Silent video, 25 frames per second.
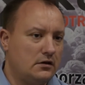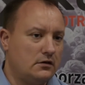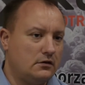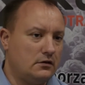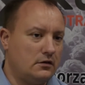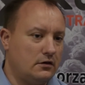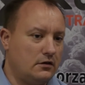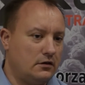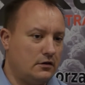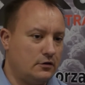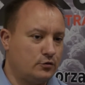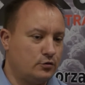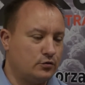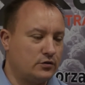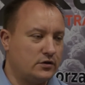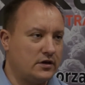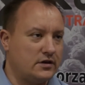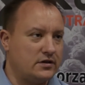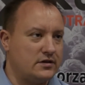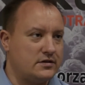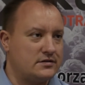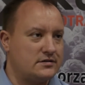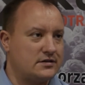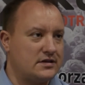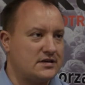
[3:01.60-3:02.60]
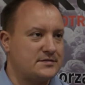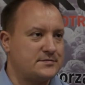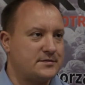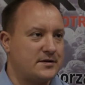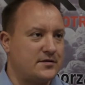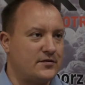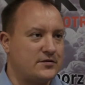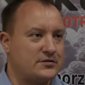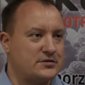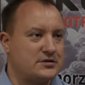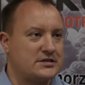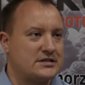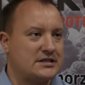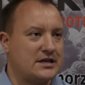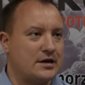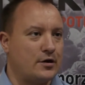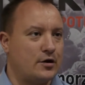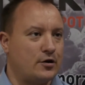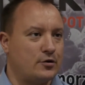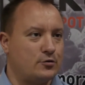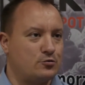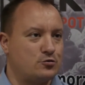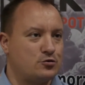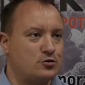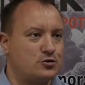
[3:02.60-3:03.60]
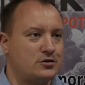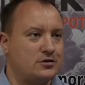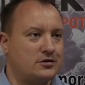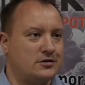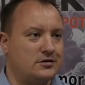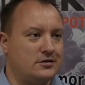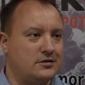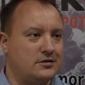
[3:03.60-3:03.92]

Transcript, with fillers: No, a tutaj ta sprawa została już e,